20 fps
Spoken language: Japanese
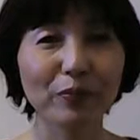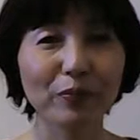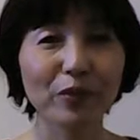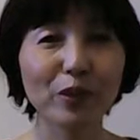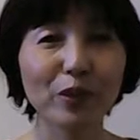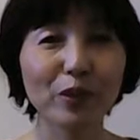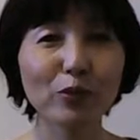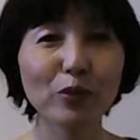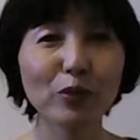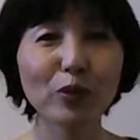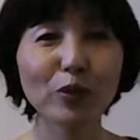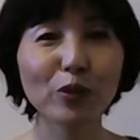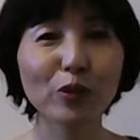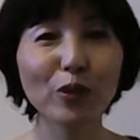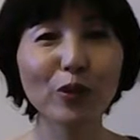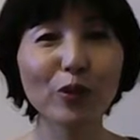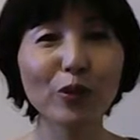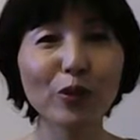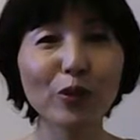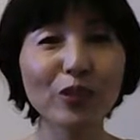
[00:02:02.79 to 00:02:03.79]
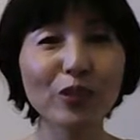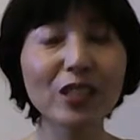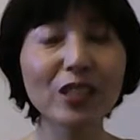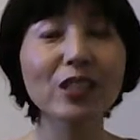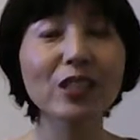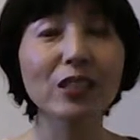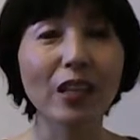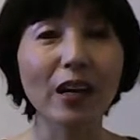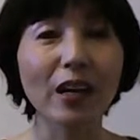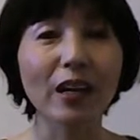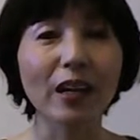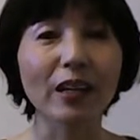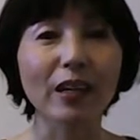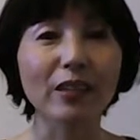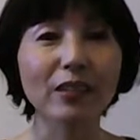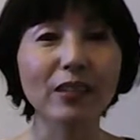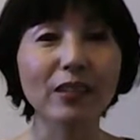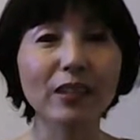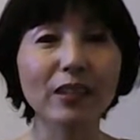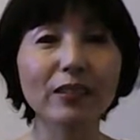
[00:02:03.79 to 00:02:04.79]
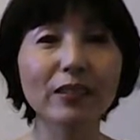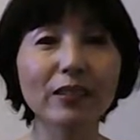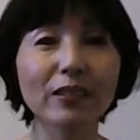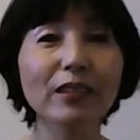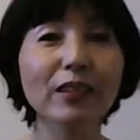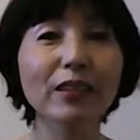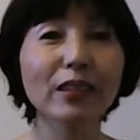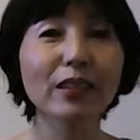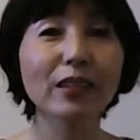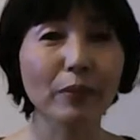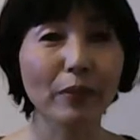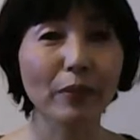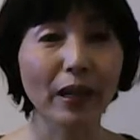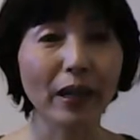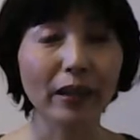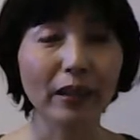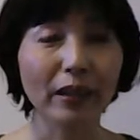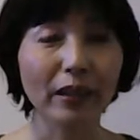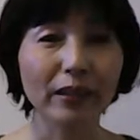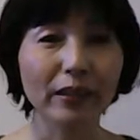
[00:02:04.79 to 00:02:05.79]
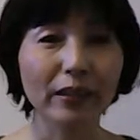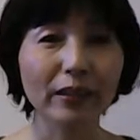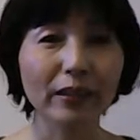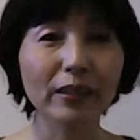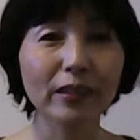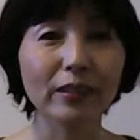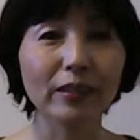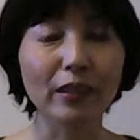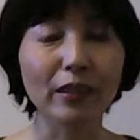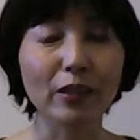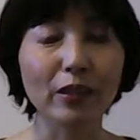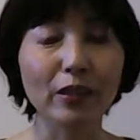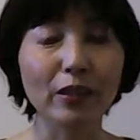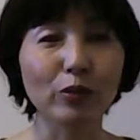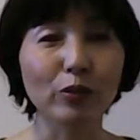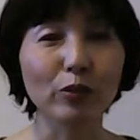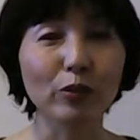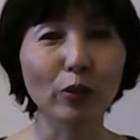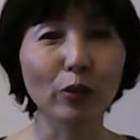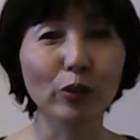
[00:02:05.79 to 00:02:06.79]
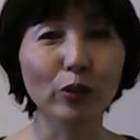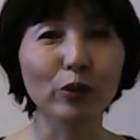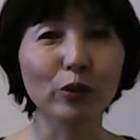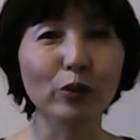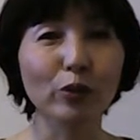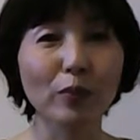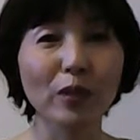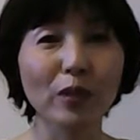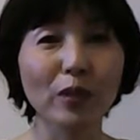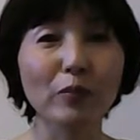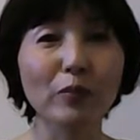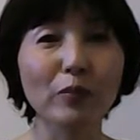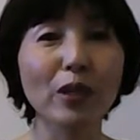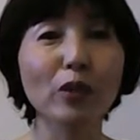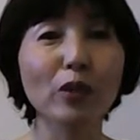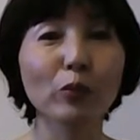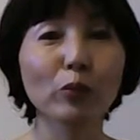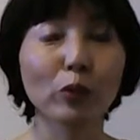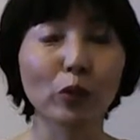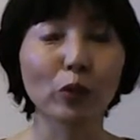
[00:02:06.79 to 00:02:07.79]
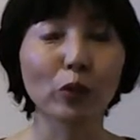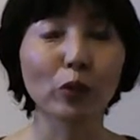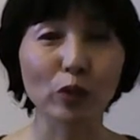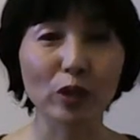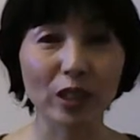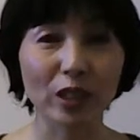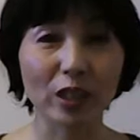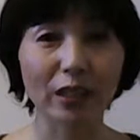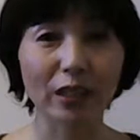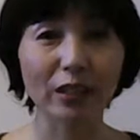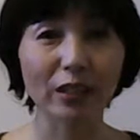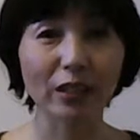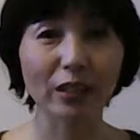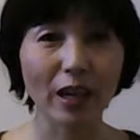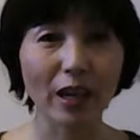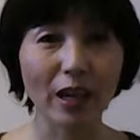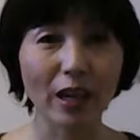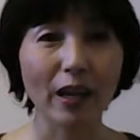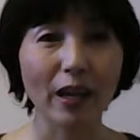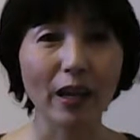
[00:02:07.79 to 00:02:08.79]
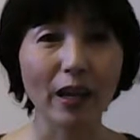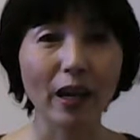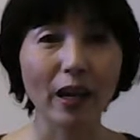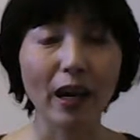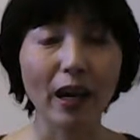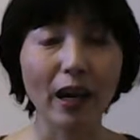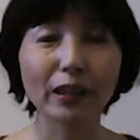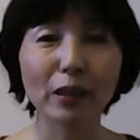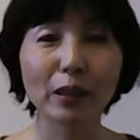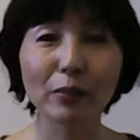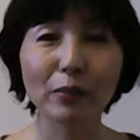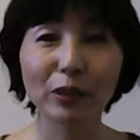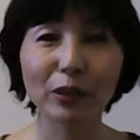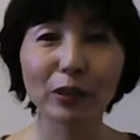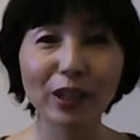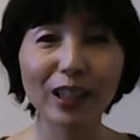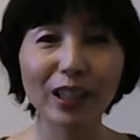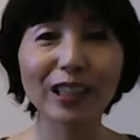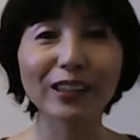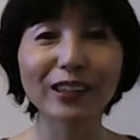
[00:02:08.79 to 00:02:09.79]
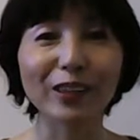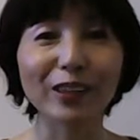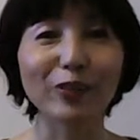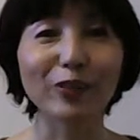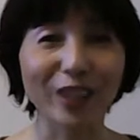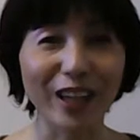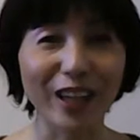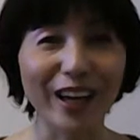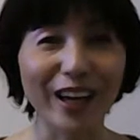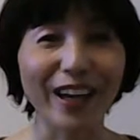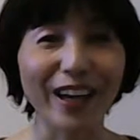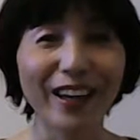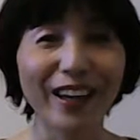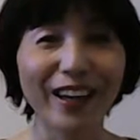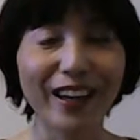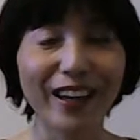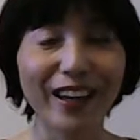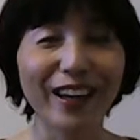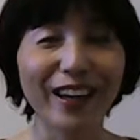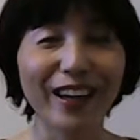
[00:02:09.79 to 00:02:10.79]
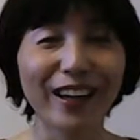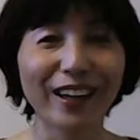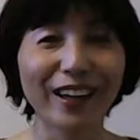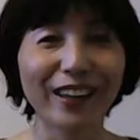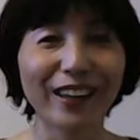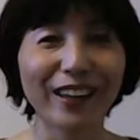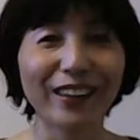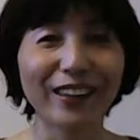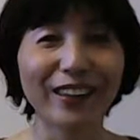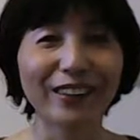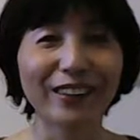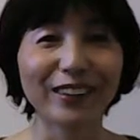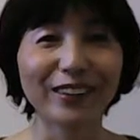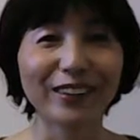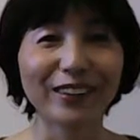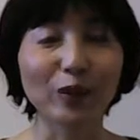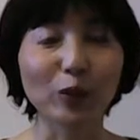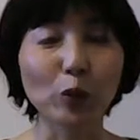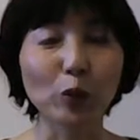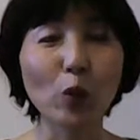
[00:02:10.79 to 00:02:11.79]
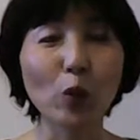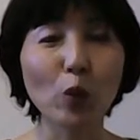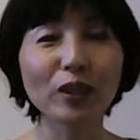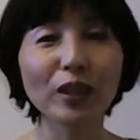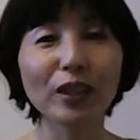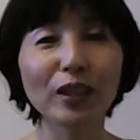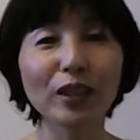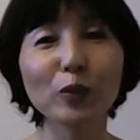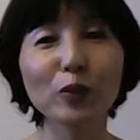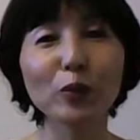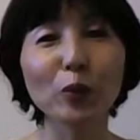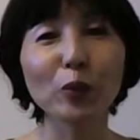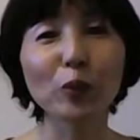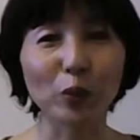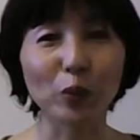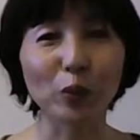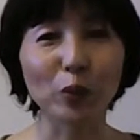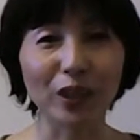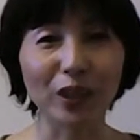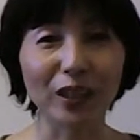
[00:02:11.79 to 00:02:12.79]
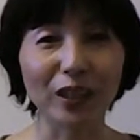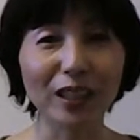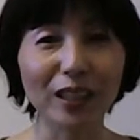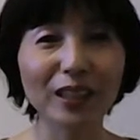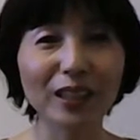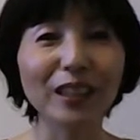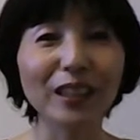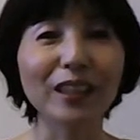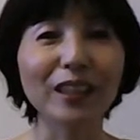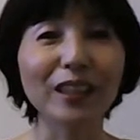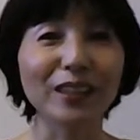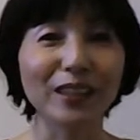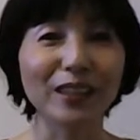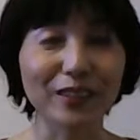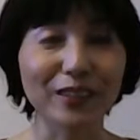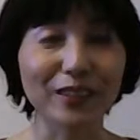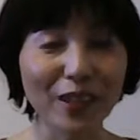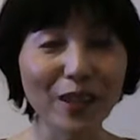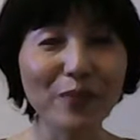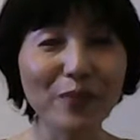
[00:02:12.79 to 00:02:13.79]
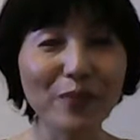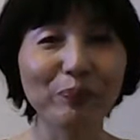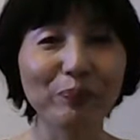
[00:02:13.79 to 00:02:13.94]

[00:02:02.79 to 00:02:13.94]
自分の意思で近づかなければいいっていうそういう目に見えるものと違って頭の中なのでその遠ざけることってできないんですね